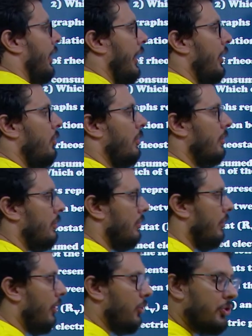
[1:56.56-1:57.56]
حلو
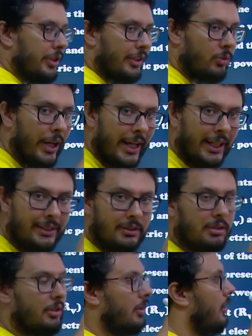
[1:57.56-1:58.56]
ريوستات واحد
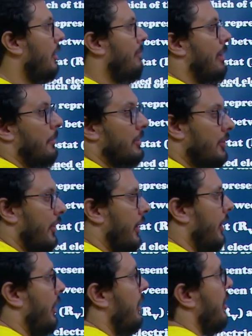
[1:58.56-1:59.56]
مع
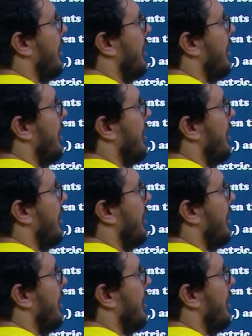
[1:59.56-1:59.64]
بطاريه